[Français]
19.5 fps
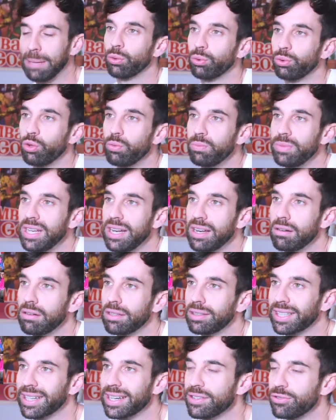Et en
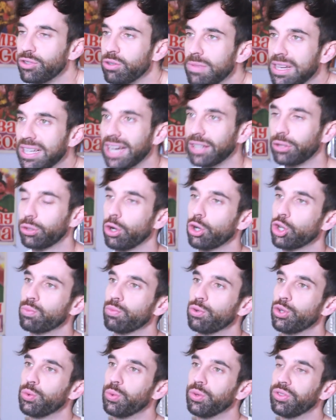2013-2014, je
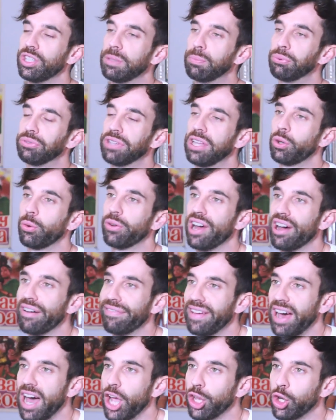me suis dit peut-être qu'on a
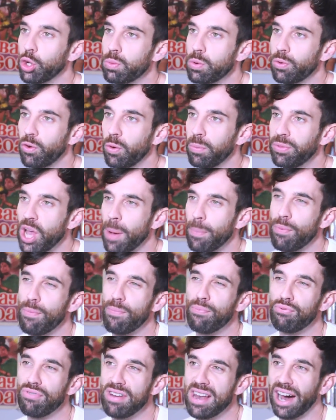affaire à une homophobie un peu
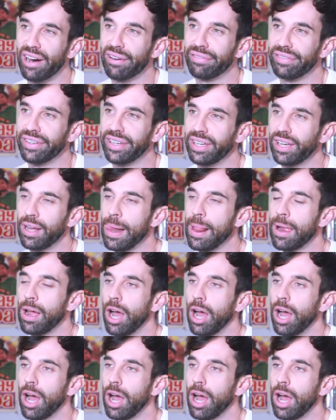plus larvée,